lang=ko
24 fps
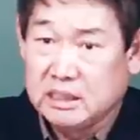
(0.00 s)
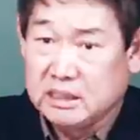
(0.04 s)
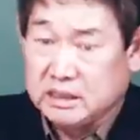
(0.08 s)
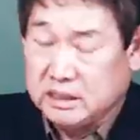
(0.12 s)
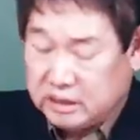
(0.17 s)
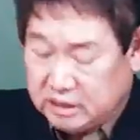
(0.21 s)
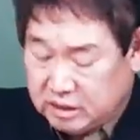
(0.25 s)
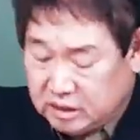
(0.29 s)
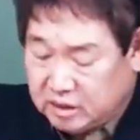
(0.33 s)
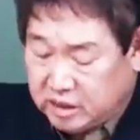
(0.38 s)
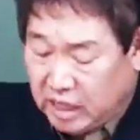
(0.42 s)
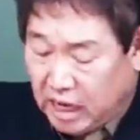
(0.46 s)

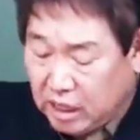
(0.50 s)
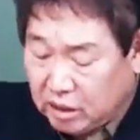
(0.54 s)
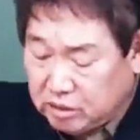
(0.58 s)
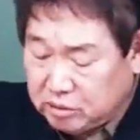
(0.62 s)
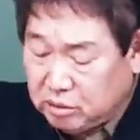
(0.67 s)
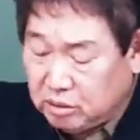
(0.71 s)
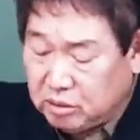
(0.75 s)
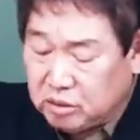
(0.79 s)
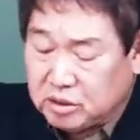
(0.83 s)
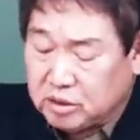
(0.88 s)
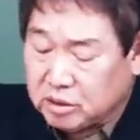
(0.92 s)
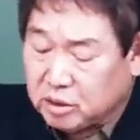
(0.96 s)
근데 이제
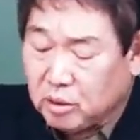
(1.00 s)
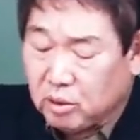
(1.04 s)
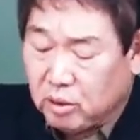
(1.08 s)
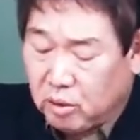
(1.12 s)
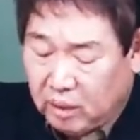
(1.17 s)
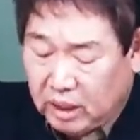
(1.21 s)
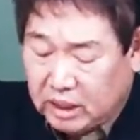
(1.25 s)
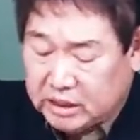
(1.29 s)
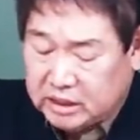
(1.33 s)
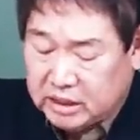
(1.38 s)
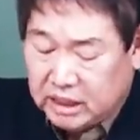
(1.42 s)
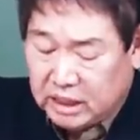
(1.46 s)
장성은 그런
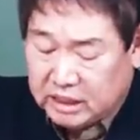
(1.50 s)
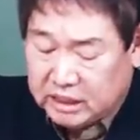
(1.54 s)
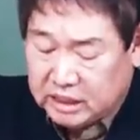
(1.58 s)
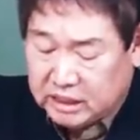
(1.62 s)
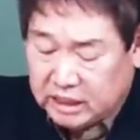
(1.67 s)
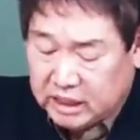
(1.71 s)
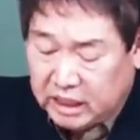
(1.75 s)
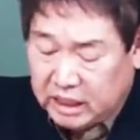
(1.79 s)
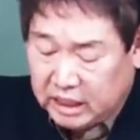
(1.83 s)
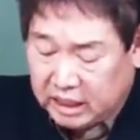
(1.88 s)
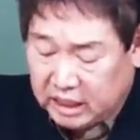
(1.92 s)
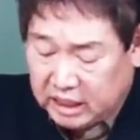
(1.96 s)
것까지는
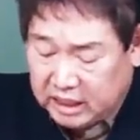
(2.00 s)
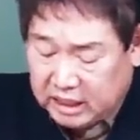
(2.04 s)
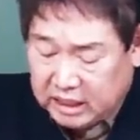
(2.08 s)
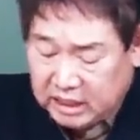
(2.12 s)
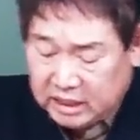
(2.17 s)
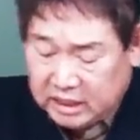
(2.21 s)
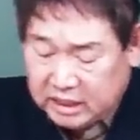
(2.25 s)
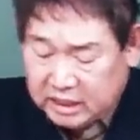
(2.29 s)
아닌데